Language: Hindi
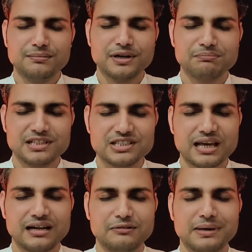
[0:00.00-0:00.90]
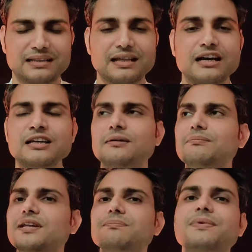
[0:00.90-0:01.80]
हे ब्रह्मचारिणी माता
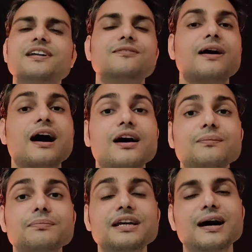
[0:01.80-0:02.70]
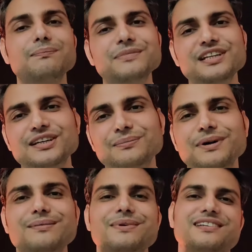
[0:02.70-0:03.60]
मेरे परिवार पे अपनी
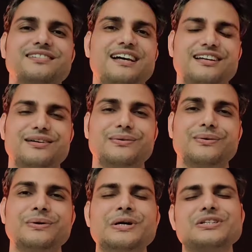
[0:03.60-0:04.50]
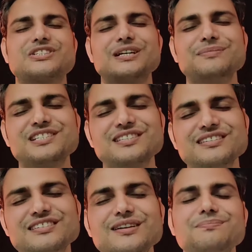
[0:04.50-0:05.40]
कृपा बरसाए रखो समस्त
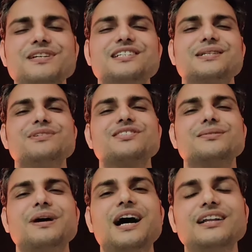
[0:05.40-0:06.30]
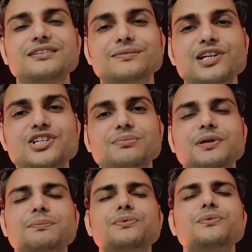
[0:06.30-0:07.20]
जन पे समस्त भारत वर्ष
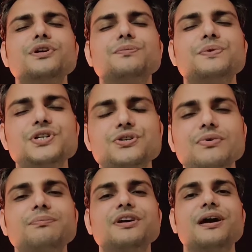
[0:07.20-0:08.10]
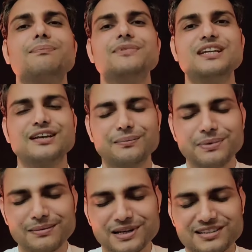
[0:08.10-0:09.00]
पे पूरे विश्व पे अपनी
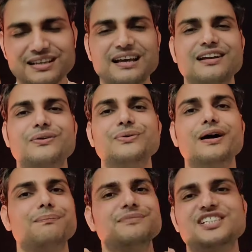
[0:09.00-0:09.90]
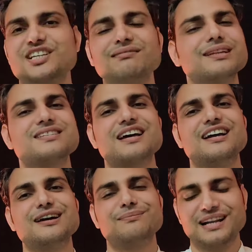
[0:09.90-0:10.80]
कृपा बरसाए रखो अपनी छत्र
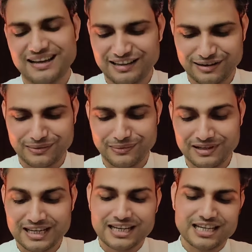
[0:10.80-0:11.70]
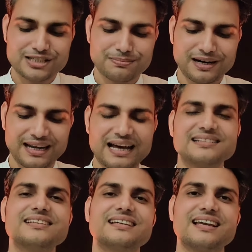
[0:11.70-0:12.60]
छाया बनाए रखो इस
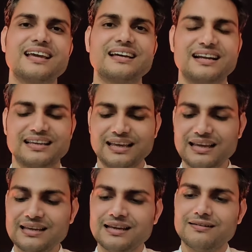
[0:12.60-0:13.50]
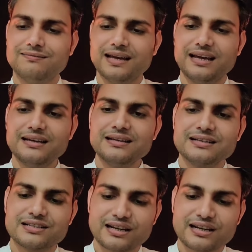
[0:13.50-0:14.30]
प्रकार से कह करके वह